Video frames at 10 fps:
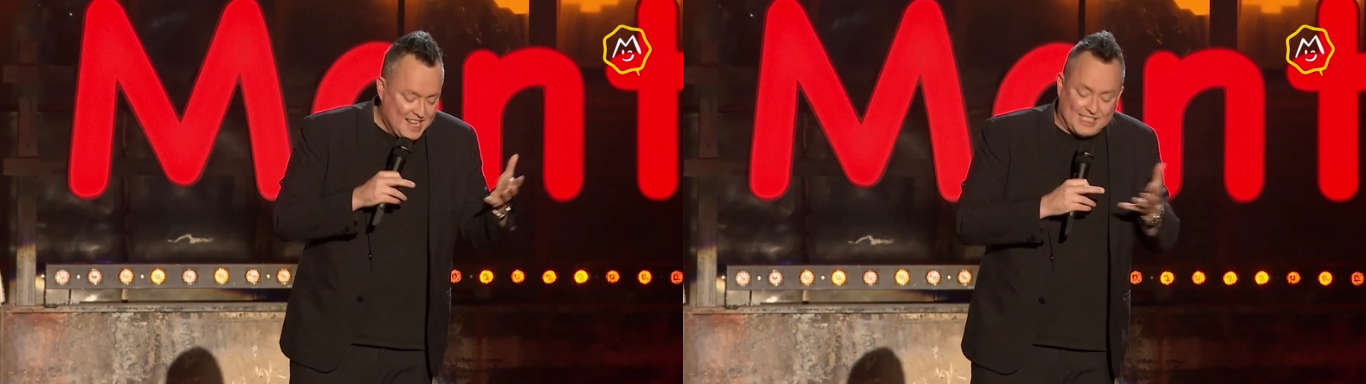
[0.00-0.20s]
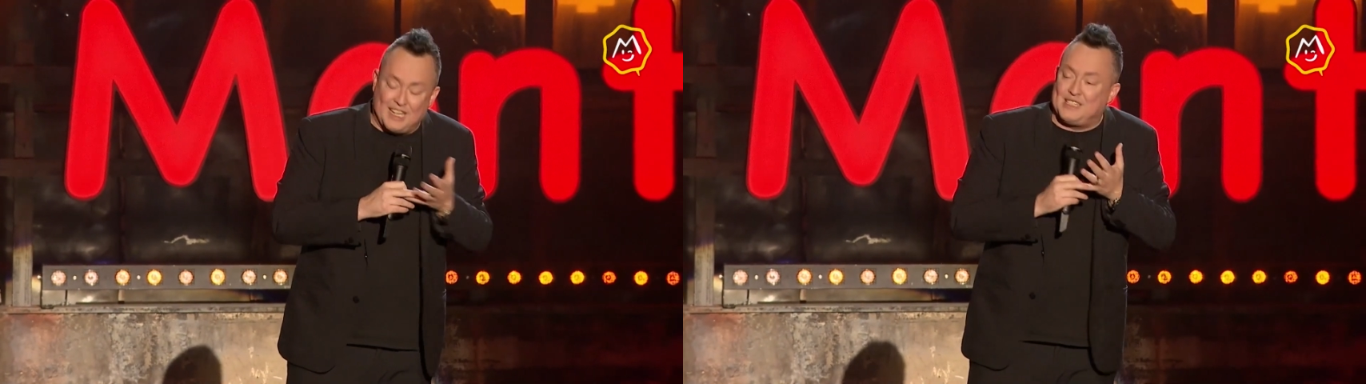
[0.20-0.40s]

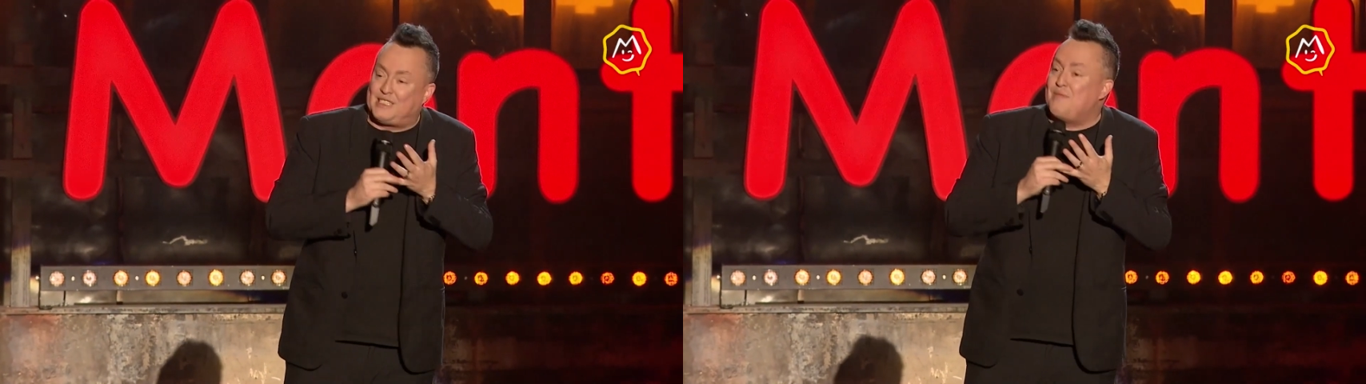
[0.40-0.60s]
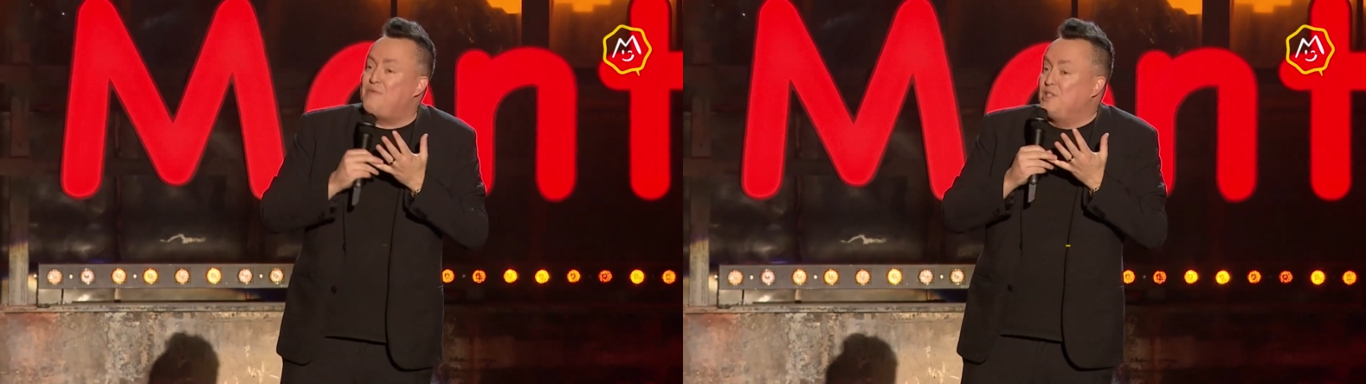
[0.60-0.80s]

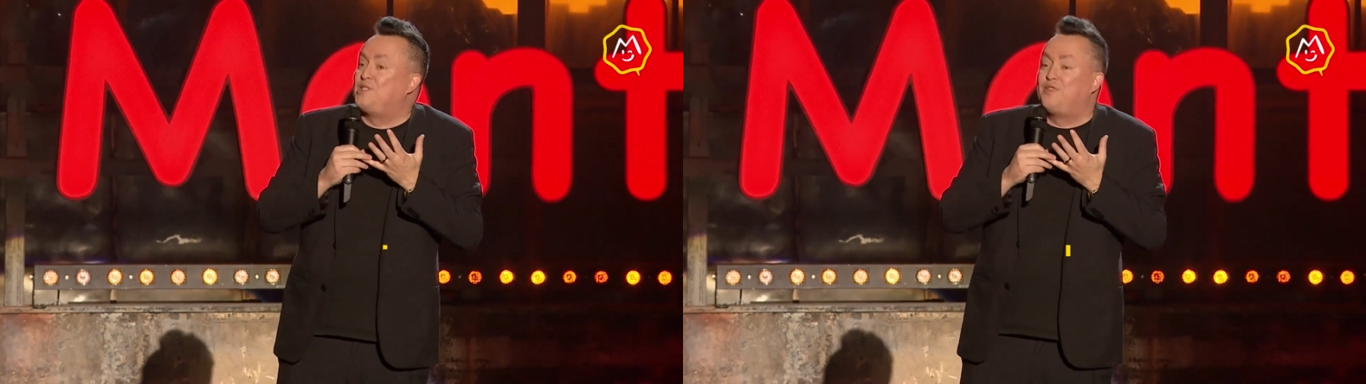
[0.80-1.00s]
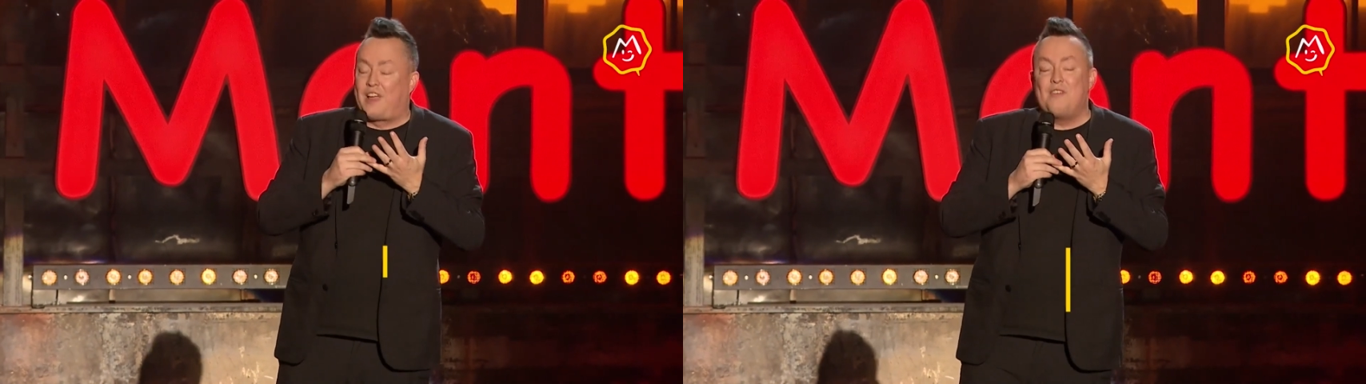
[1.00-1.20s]
c'était pas du
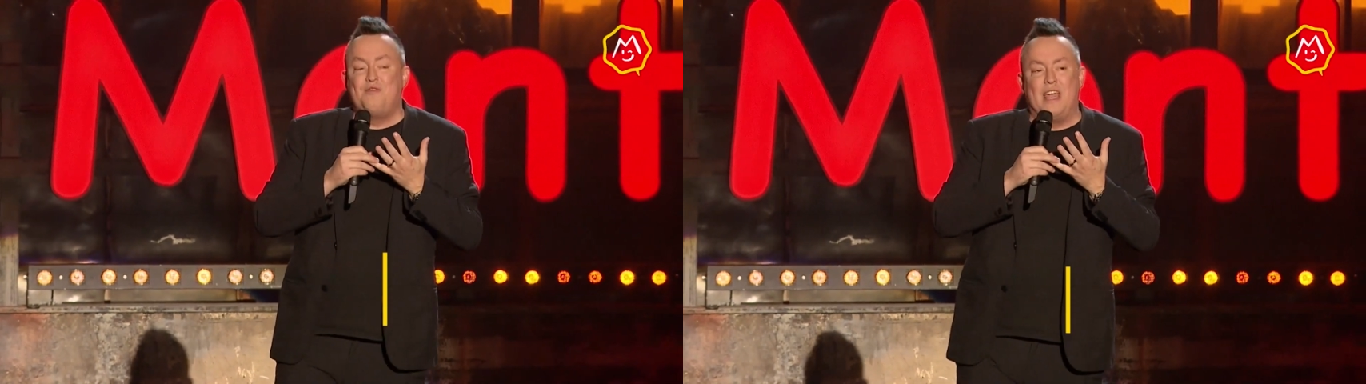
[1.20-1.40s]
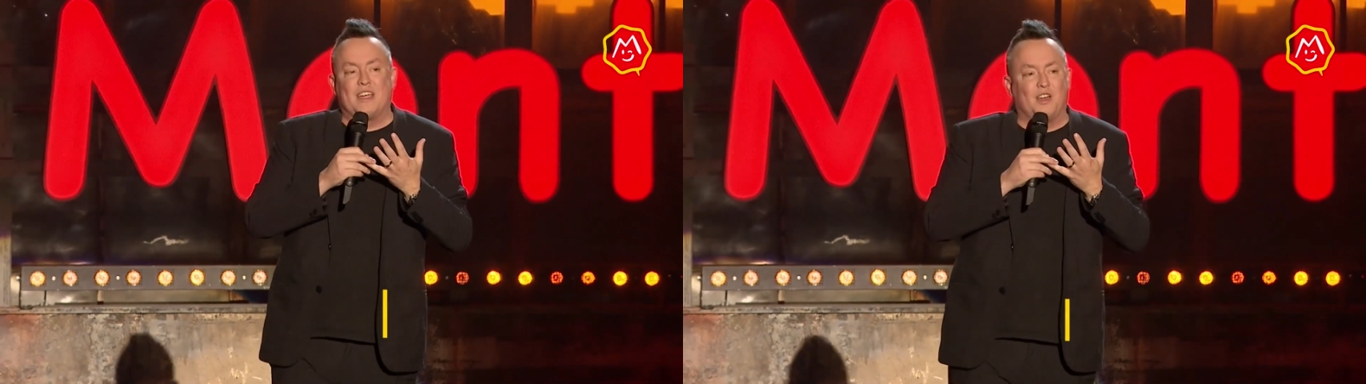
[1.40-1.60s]
vrai
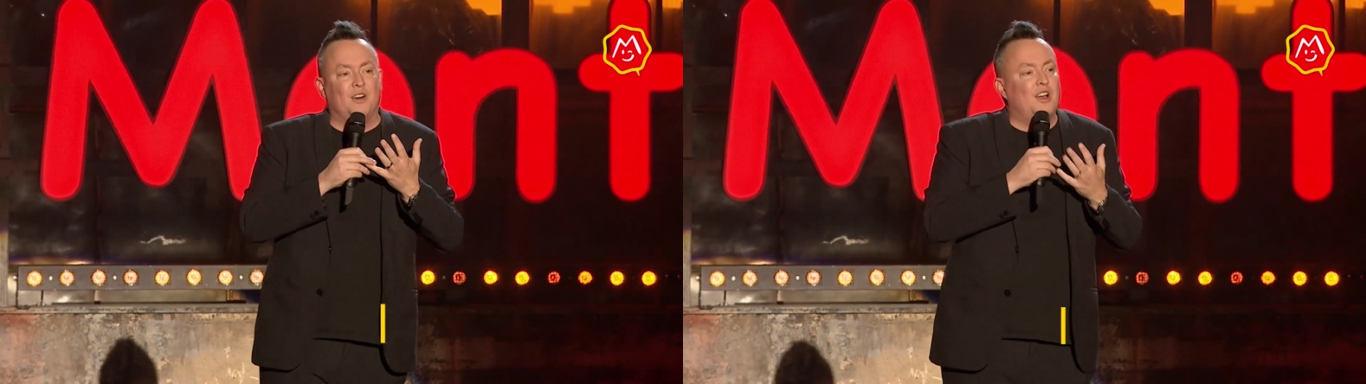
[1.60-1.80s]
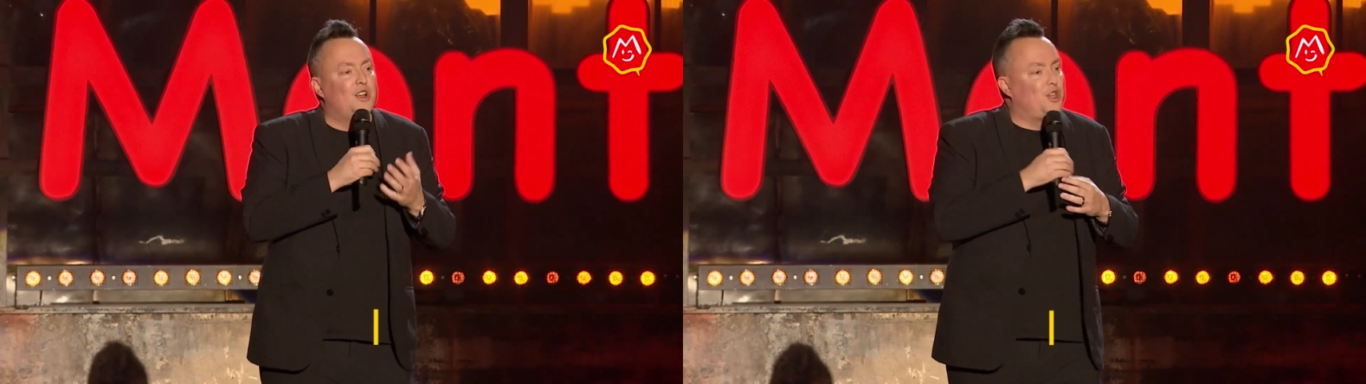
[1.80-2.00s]
Viagra
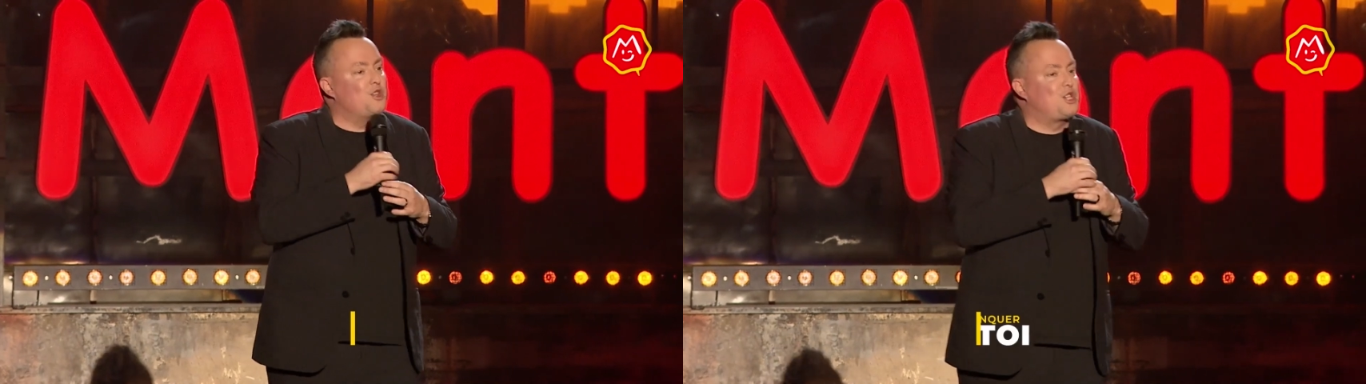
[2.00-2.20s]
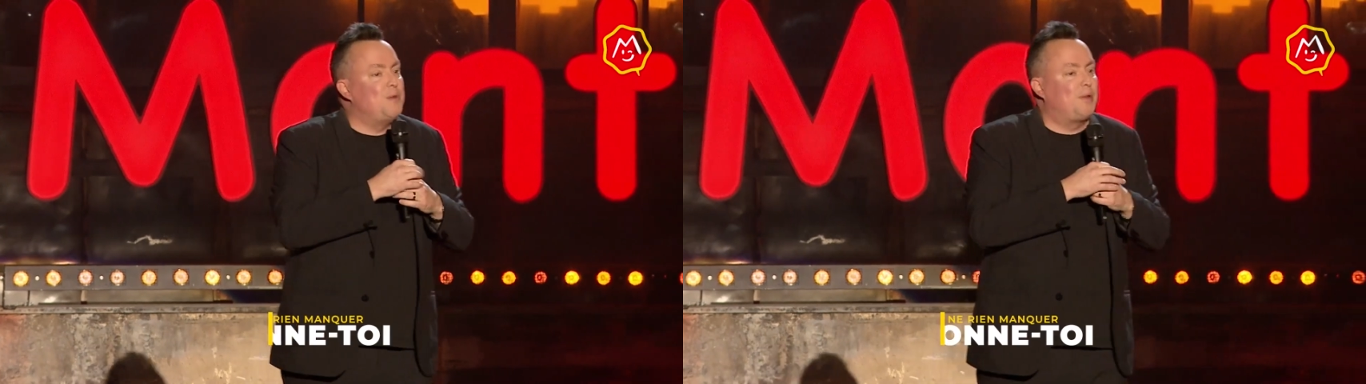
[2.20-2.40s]
que
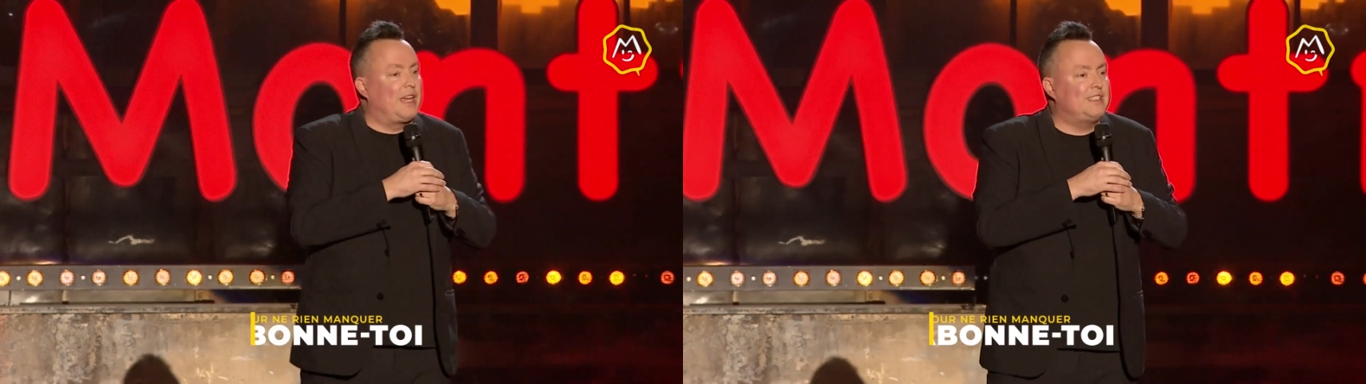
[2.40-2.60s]
j'ai pris.